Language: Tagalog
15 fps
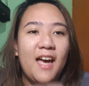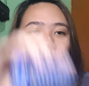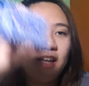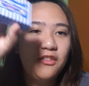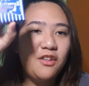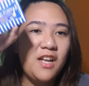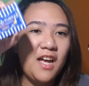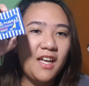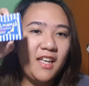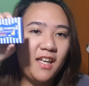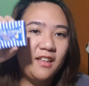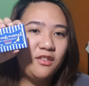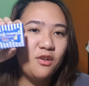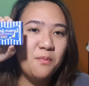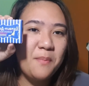Ito lang yan.
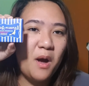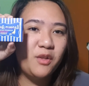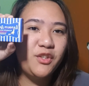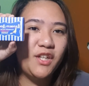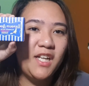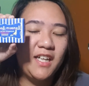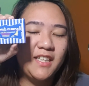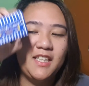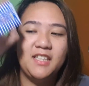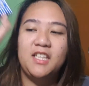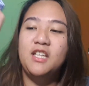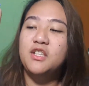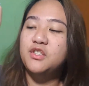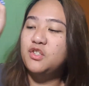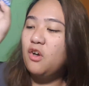Itong powder lang yan.
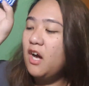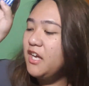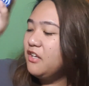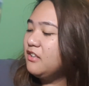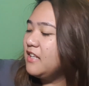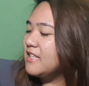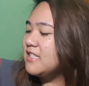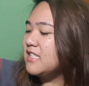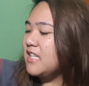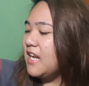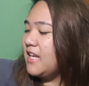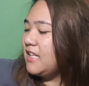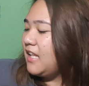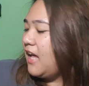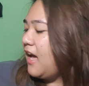So, ayun, let's
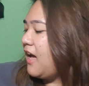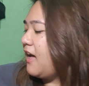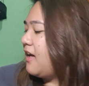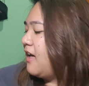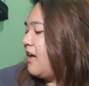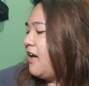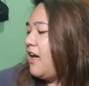try na